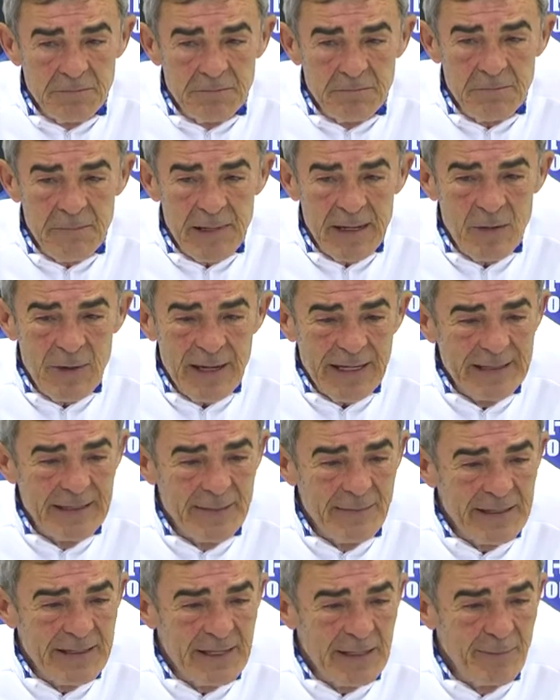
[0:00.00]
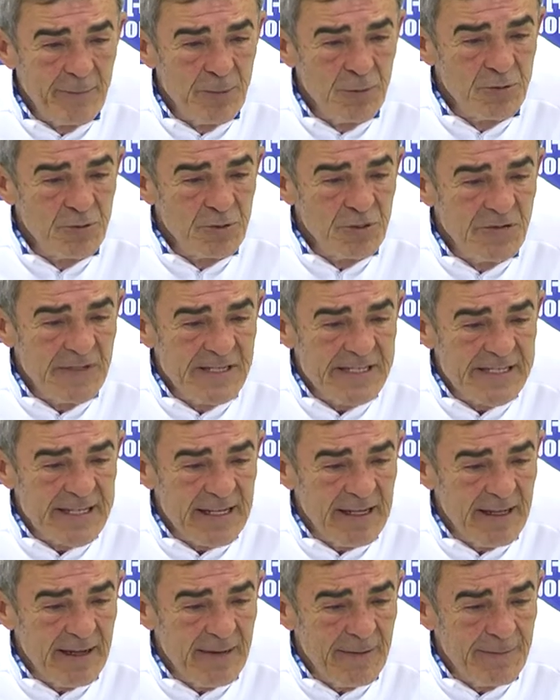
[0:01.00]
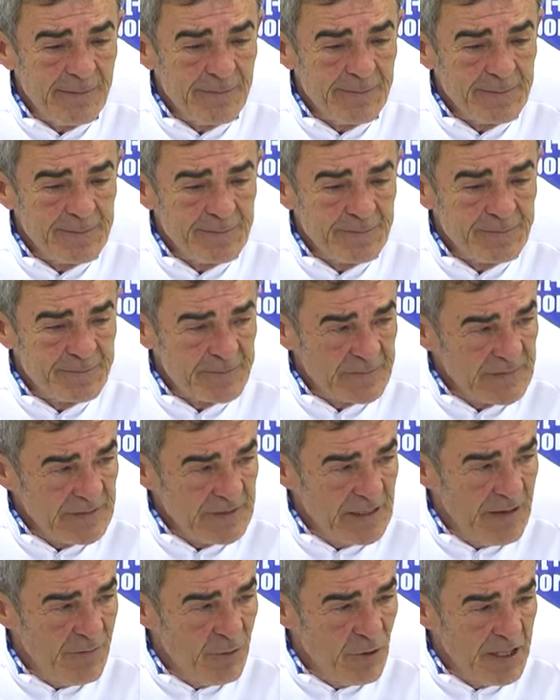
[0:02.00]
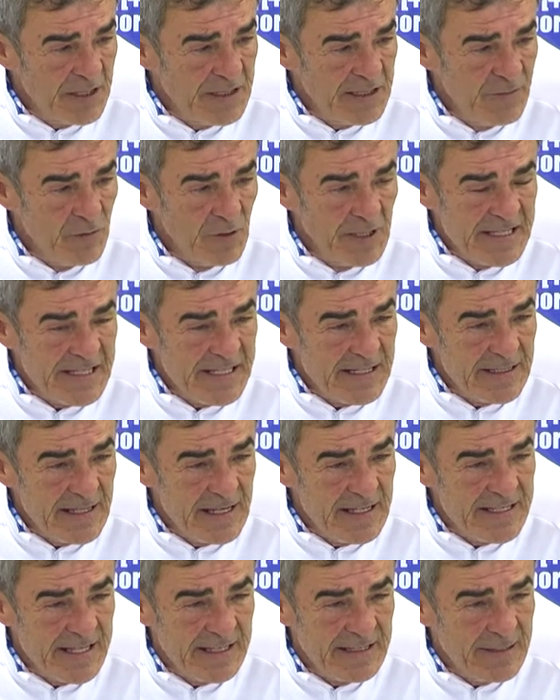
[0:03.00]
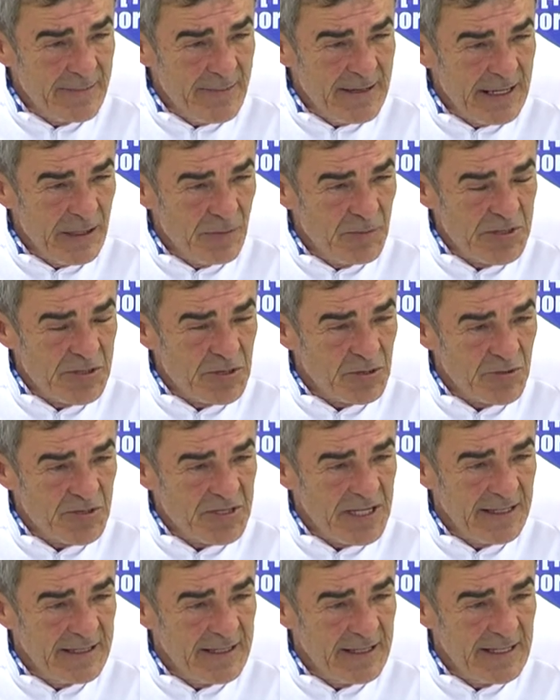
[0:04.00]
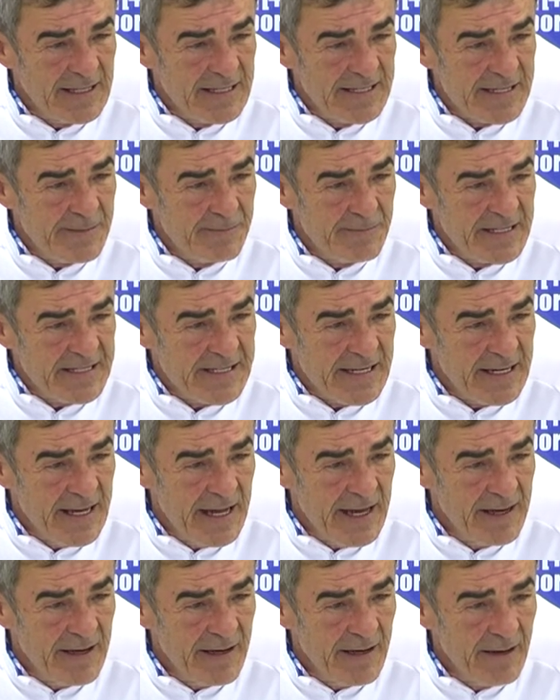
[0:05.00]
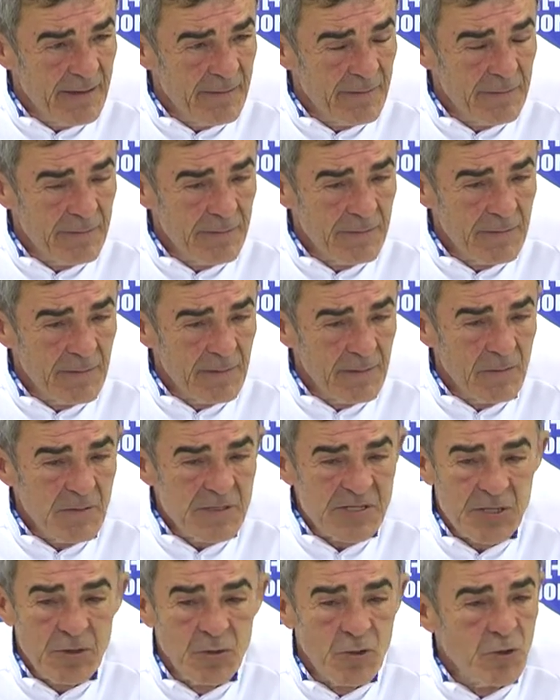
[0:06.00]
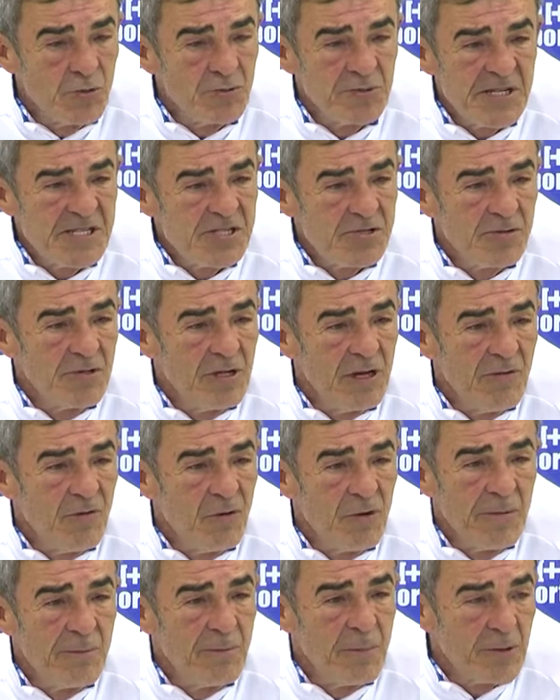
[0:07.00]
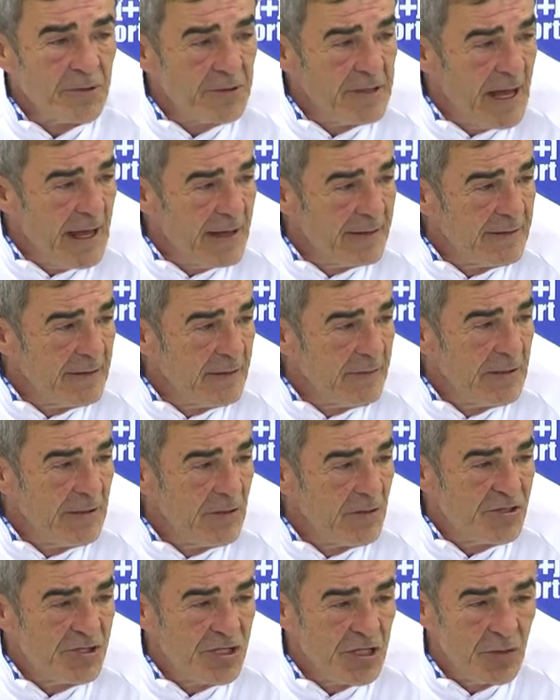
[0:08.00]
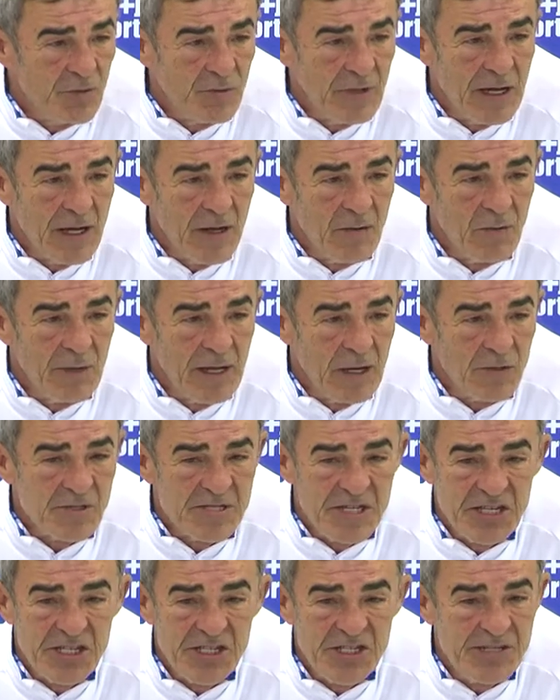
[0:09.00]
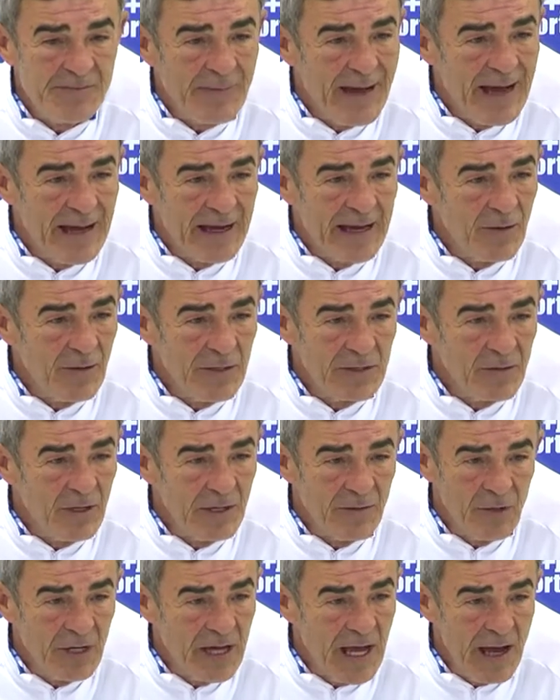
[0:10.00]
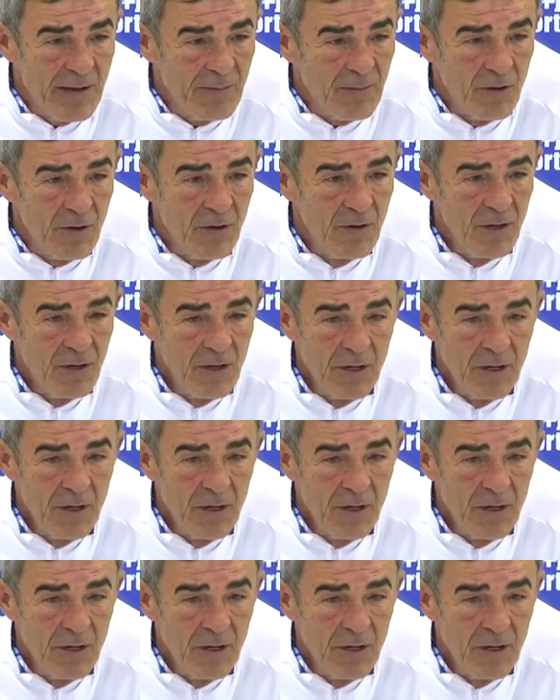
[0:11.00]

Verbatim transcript: Ma guardi, ma dal punto di vista lavorativo le, le settimane qui sono state sempre serene, questo è un contesto di lavoro importante, qui non c'è una, una cosa che ci manca quando lavoriamo.